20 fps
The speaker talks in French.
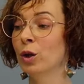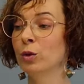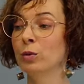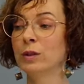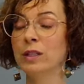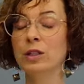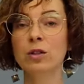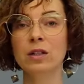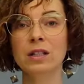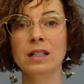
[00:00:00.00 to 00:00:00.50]

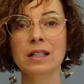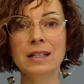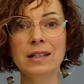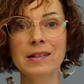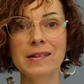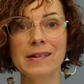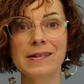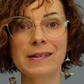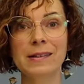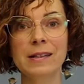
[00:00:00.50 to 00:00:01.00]
lui donner
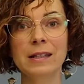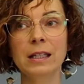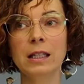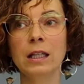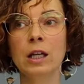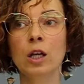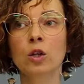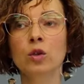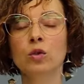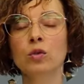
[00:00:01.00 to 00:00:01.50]
des
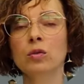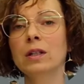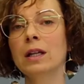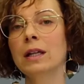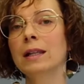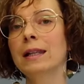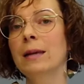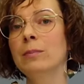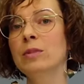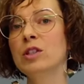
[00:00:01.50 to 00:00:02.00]
idées
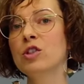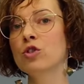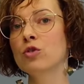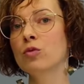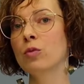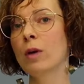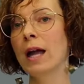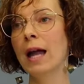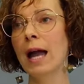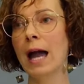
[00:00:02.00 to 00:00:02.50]
tout en
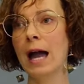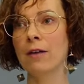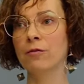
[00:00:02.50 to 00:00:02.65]
l'habituant